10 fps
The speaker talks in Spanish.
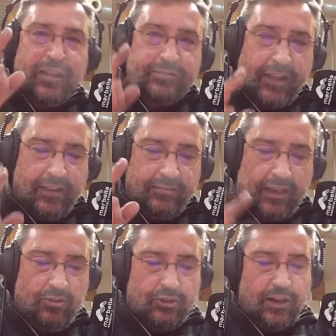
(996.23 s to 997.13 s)

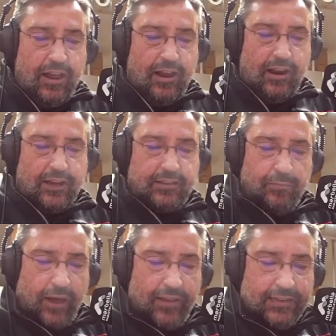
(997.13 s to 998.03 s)
32 las
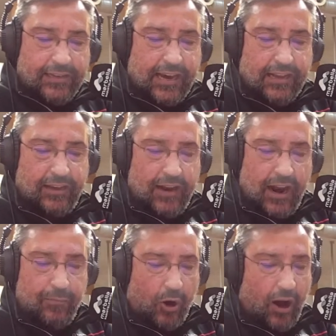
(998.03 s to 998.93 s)
temporadas que tiene
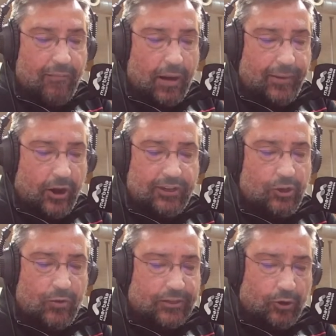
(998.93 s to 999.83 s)
el programa, pero eso
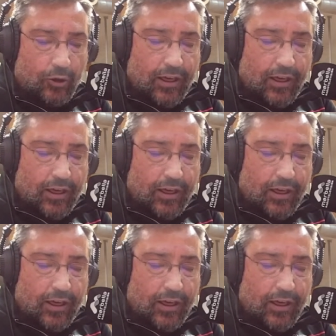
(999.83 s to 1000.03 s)
no es todo.